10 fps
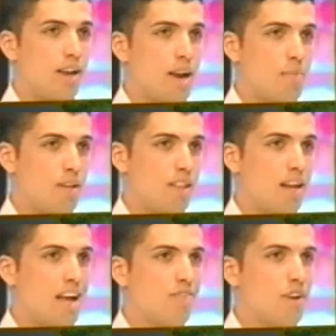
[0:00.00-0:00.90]
Yari
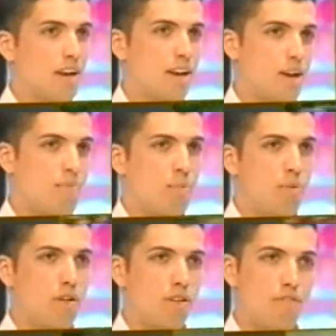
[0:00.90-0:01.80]
Matti Latvala che era il
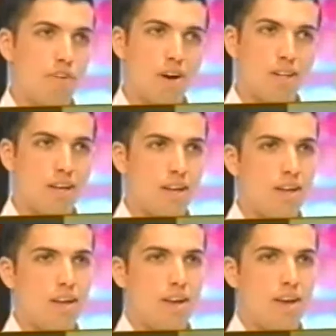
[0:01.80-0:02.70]
pupillo di Ford
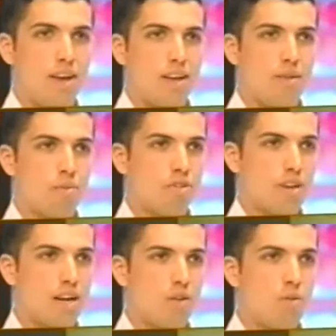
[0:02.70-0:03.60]

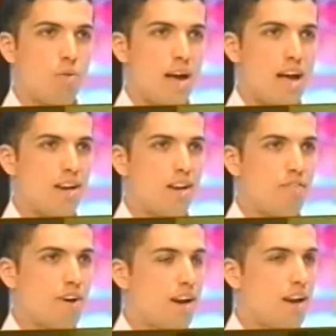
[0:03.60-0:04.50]
dimostrando in due anni
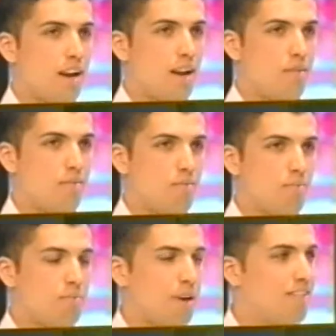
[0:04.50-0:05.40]
di fare
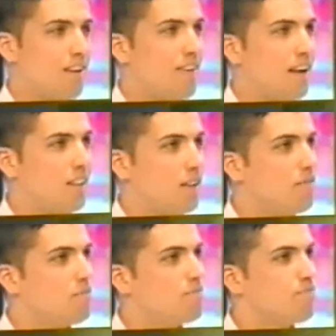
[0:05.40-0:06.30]
passi
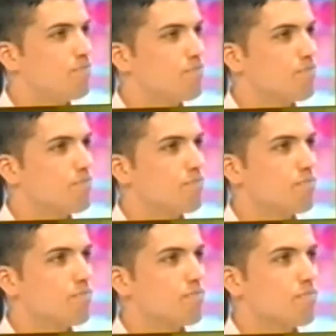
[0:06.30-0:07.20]
avanti. Tu non
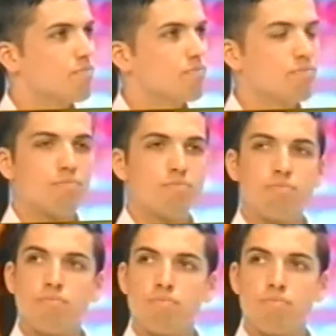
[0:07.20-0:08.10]
guidi esattamente la
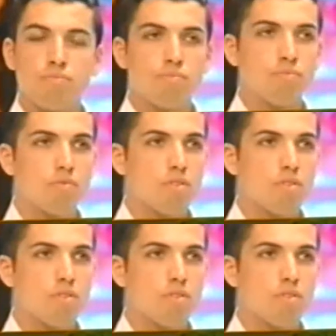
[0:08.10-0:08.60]
stessa vettura di